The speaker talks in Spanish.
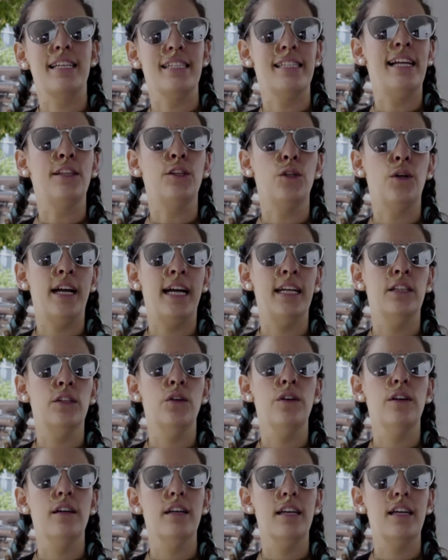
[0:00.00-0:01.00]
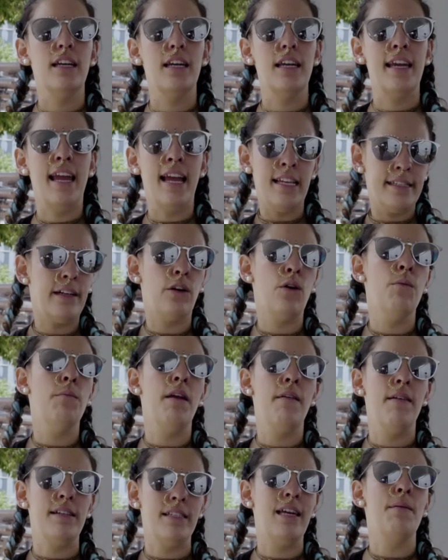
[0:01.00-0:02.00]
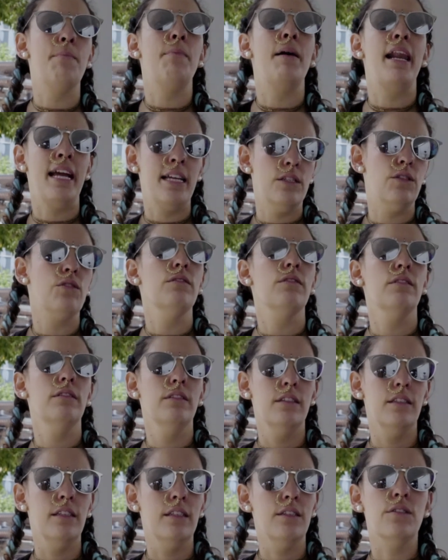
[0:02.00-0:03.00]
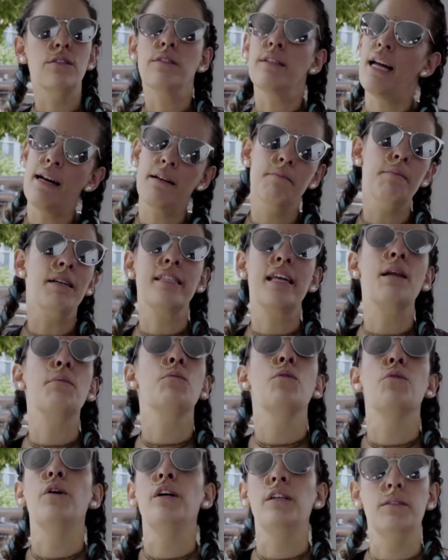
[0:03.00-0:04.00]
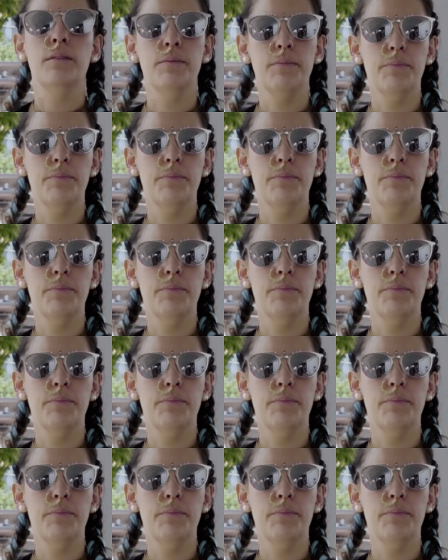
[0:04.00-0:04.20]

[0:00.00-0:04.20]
que están tocando y esa cumbre va a ser para eso. va a estar muy bueno.